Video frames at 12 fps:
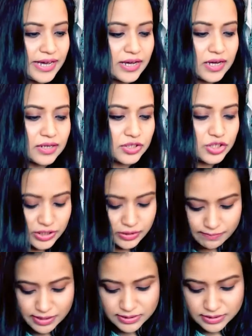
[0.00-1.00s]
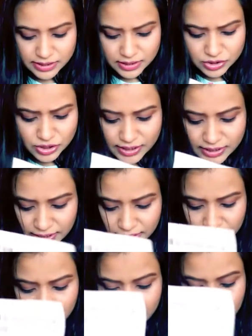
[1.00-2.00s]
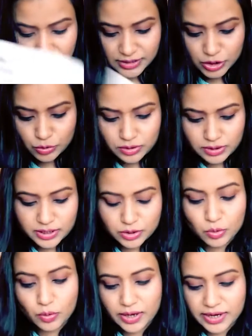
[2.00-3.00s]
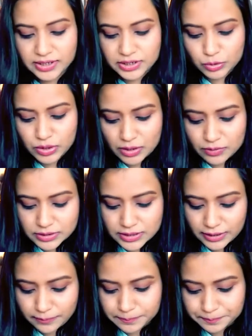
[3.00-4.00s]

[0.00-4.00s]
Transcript: एक शीट मास्क है शायद एक ही है इट्यूट में दो है इट्यूट हाउस के